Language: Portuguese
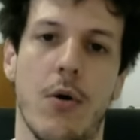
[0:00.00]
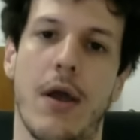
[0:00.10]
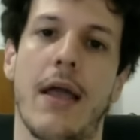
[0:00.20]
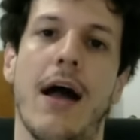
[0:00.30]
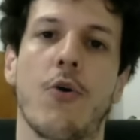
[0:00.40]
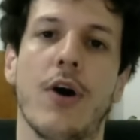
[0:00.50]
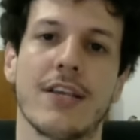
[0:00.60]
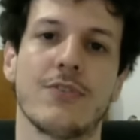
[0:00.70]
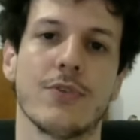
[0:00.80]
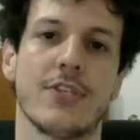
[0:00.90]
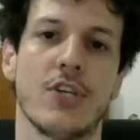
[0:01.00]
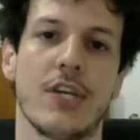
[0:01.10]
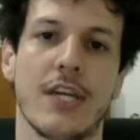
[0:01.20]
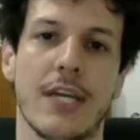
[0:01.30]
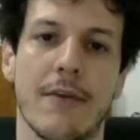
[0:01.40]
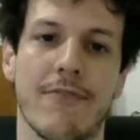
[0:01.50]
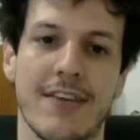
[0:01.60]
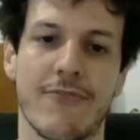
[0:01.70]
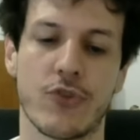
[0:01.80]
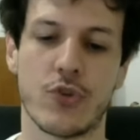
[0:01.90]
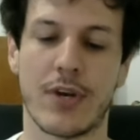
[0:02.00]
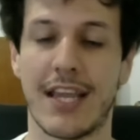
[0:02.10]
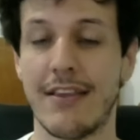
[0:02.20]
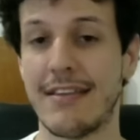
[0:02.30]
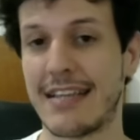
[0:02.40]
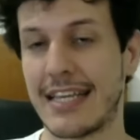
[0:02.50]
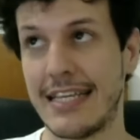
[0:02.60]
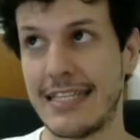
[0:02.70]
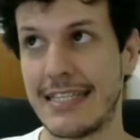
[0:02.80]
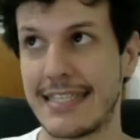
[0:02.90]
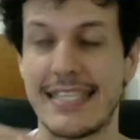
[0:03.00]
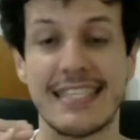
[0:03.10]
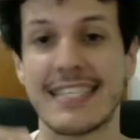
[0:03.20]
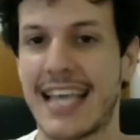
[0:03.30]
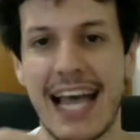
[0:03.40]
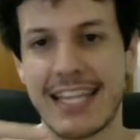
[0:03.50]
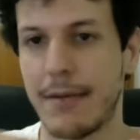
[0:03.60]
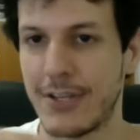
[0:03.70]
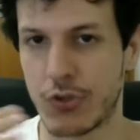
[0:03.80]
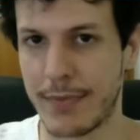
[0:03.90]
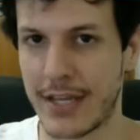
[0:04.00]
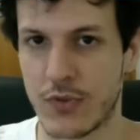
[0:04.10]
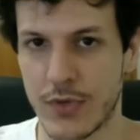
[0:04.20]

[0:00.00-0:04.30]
é, agora, se você vai funcionar em, em, escada, mais ou menos.